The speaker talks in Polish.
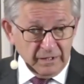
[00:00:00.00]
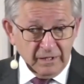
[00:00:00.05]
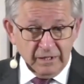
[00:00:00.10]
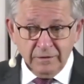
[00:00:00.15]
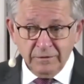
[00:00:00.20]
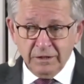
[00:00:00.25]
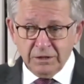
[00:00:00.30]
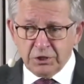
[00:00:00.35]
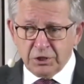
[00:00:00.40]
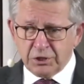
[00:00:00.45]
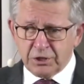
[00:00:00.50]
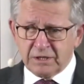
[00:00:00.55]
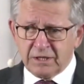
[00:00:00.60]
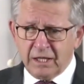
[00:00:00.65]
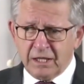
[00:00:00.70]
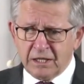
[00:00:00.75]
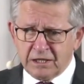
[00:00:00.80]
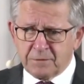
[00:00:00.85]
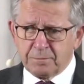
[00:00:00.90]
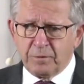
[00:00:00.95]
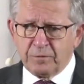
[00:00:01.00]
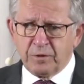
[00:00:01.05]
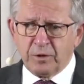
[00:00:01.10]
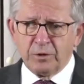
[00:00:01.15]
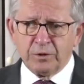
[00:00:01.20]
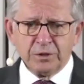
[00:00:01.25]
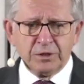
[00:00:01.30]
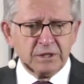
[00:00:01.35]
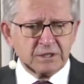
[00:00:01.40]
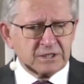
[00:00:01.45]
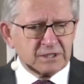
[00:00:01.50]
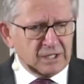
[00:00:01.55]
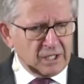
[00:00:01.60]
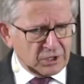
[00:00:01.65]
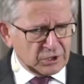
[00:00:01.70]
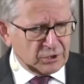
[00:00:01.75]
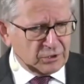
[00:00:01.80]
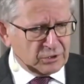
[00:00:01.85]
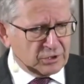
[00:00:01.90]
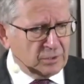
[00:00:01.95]
Wiecie, że zaraz po wojnie,
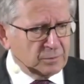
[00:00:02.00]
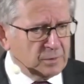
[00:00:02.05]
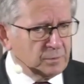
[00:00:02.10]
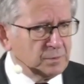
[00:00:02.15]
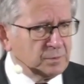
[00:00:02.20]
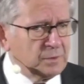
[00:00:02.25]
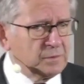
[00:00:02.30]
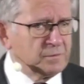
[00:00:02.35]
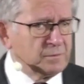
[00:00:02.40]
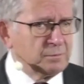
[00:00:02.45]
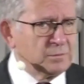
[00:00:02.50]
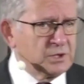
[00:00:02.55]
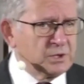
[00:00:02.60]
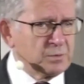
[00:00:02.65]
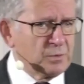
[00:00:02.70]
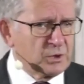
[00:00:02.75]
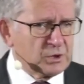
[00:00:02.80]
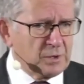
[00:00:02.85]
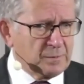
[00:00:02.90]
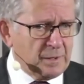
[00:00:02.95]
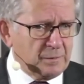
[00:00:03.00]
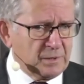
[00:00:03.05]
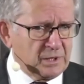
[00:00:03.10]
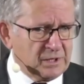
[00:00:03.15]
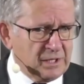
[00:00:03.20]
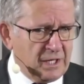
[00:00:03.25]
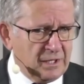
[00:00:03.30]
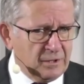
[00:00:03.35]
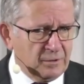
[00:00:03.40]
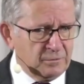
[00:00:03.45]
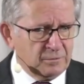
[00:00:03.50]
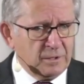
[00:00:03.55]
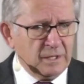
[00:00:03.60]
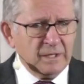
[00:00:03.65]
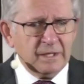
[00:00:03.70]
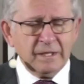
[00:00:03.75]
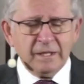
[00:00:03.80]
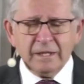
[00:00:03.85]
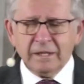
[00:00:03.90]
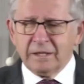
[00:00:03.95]
starsze osoby być może pamiętają,
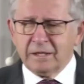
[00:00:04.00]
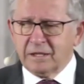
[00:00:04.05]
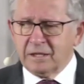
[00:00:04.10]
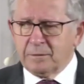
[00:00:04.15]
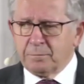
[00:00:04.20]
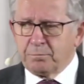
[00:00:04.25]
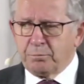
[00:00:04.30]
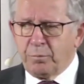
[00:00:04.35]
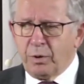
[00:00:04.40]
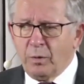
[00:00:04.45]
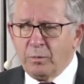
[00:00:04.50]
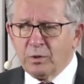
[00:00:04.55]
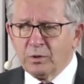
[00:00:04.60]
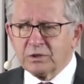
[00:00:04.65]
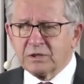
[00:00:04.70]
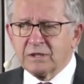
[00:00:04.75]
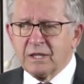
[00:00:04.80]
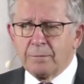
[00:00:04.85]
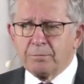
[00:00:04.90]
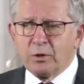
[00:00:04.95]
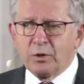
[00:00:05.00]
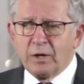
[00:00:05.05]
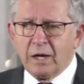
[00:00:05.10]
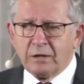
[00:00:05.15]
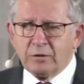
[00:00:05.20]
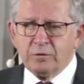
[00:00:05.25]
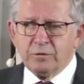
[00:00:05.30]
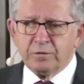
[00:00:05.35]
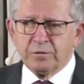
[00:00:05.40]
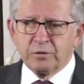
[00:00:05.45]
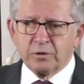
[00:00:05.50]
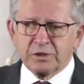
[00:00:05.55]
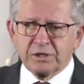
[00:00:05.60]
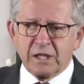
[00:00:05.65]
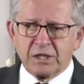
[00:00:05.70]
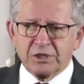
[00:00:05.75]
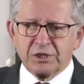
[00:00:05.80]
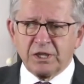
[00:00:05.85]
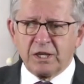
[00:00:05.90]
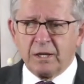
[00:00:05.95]
y, pomoc dla Polaków
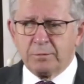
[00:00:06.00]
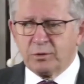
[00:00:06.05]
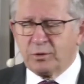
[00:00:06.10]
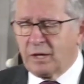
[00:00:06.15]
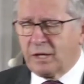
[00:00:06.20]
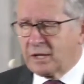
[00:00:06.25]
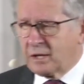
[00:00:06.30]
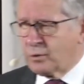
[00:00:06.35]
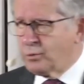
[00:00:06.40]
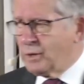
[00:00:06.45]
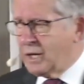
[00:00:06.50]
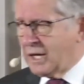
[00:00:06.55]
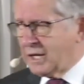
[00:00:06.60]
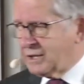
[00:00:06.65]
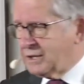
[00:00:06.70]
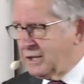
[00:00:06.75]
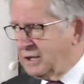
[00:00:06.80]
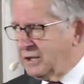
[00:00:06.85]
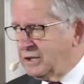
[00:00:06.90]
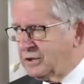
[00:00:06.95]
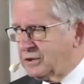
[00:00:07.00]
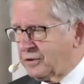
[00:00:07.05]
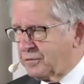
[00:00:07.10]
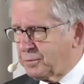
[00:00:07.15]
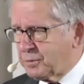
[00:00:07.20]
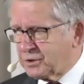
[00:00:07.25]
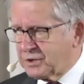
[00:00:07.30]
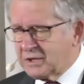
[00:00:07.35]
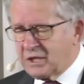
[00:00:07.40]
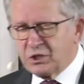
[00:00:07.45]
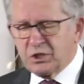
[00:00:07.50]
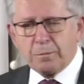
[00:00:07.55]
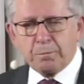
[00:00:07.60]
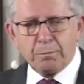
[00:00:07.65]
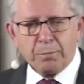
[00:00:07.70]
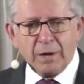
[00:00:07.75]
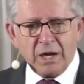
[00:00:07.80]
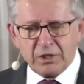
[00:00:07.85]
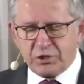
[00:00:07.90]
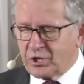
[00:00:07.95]
dostarczana była regularnie i to w postaci
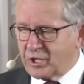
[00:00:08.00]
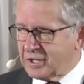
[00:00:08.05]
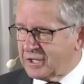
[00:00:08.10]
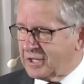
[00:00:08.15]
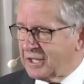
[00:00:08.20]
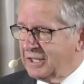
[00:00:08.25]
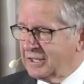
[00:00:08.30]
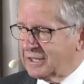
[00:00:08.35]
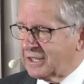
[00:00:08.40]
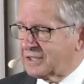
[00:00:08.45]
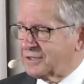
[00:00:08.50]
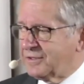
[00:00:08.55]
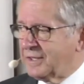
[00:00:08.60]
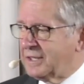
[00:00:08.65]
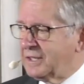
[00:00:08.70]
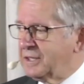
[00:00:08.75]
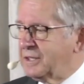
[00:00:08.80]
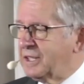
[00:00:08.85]
paczek tzw.